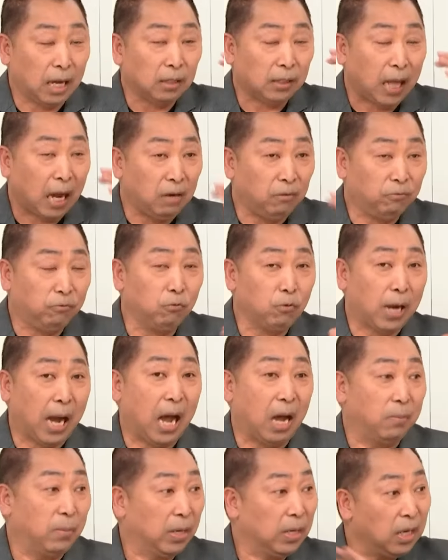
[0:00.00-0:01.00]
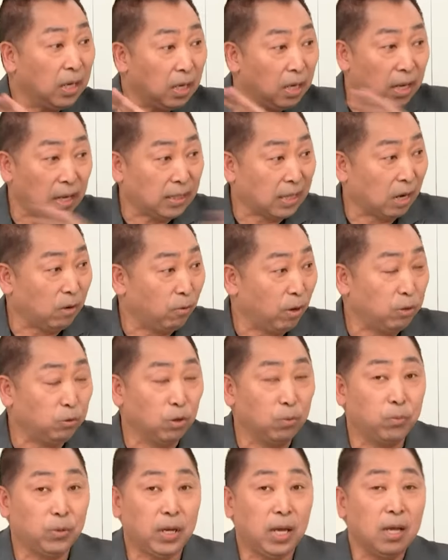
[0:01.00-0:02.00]
是当荡妇卡门，那个立场完
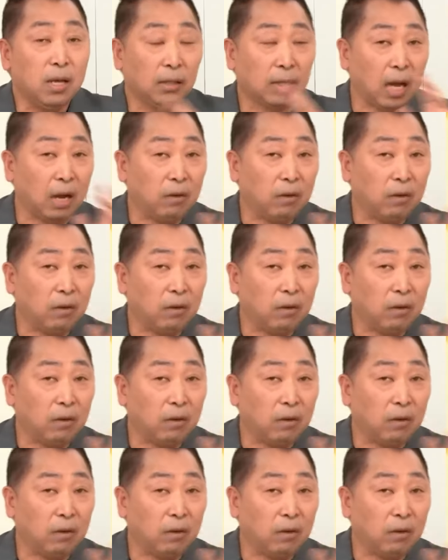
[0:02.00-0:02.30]
全不一样。